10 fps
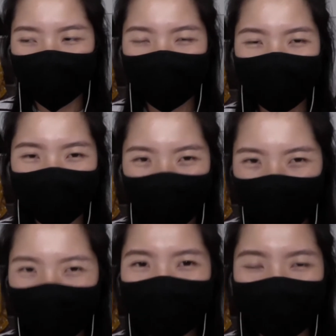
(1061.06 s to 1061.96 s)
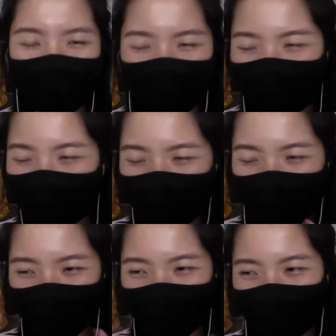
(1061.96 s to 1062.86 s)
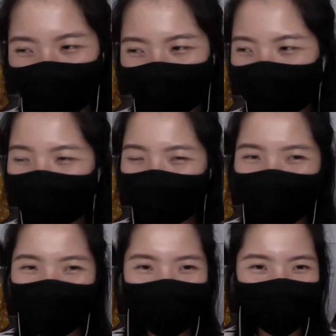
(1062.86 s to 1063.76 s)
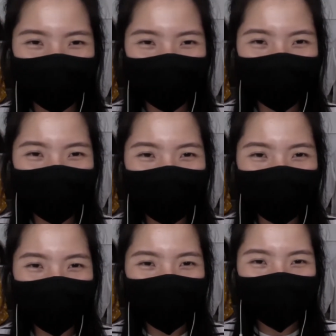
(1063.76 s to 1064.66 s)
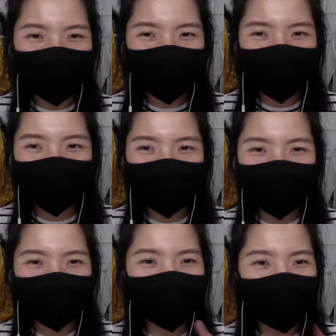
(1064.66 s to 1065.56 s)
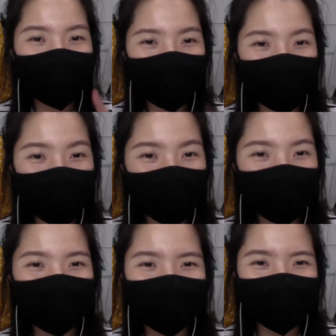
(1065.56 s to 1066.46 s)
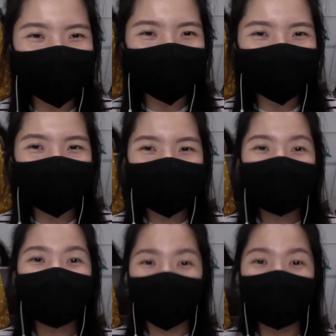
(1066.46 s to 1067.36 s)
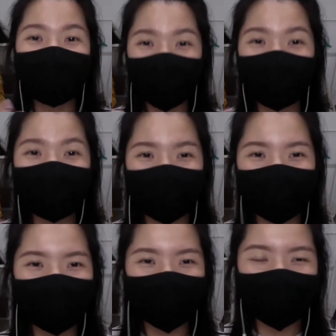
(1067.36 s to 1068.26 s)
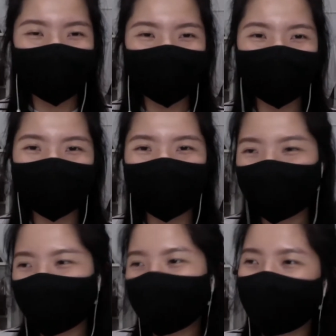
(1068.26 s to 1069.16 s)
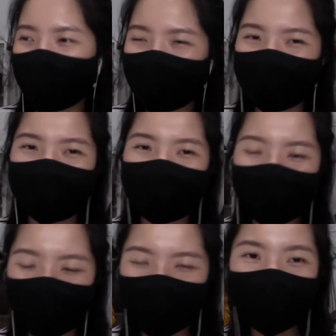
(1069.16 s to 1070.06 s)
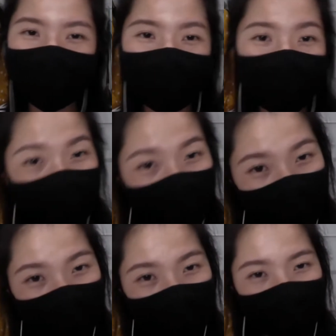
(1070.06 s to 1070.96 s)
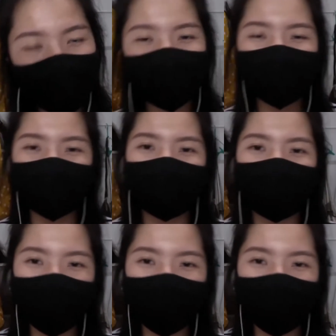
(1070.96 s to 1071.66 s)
不可以讲说，可能可以讲说是 copy， 但是我会 feel 的啦，就是我会去看人家卖一些什么东西，他们怎么摆，